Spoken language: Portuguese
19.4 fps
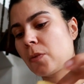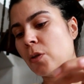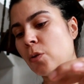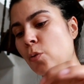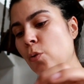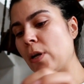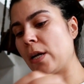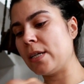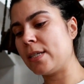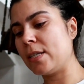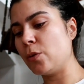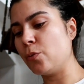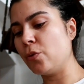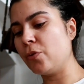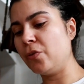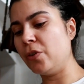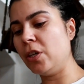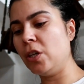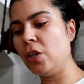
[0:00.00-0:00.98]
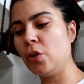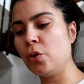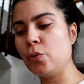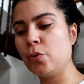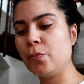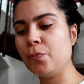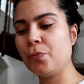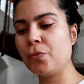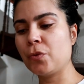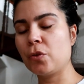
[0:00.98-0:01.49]
Coloquei assim o
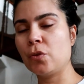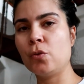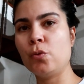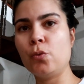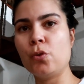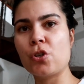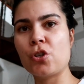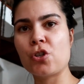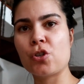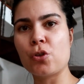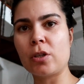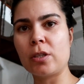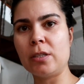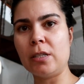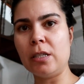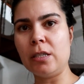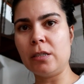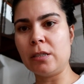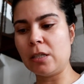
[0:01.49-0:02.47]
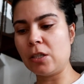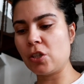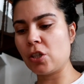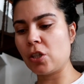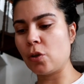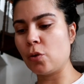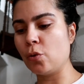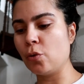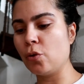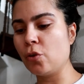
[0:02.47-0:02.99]
ovinho, duas tortitas de
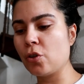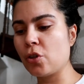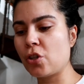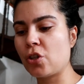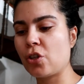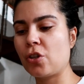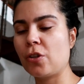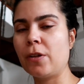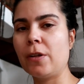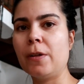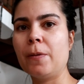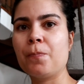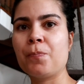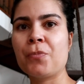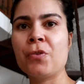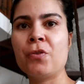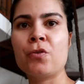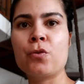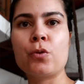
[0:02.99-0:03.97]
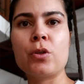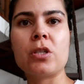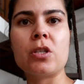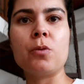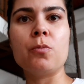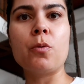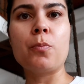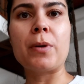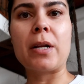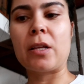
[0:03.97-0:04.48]
arroz. Ficou assim
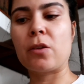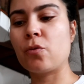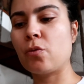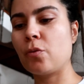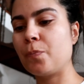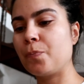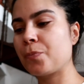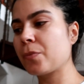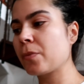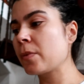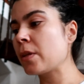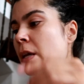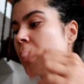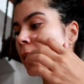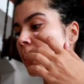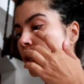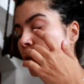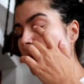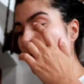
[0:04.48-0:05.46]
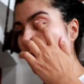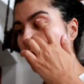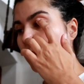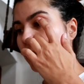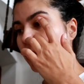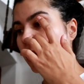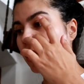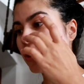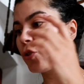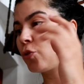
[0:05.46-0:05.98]
o meu prato. E eu como
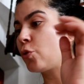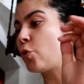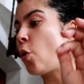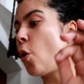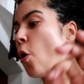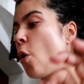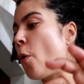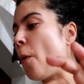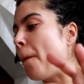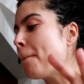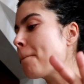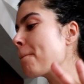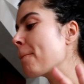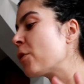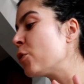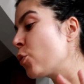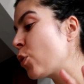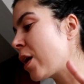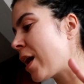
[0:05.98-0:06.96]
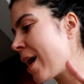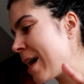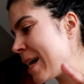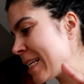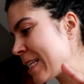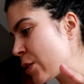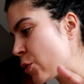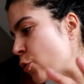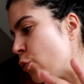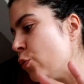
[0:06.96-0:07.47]
isto com, no
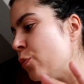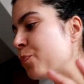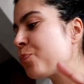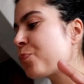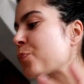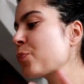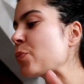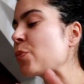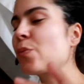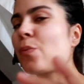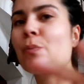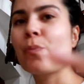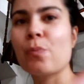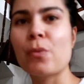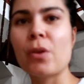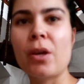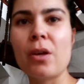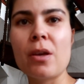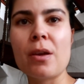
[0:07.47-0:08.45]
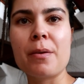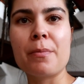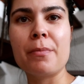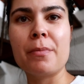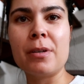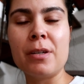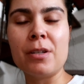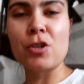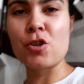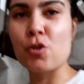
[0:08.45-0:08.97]
caso, eh,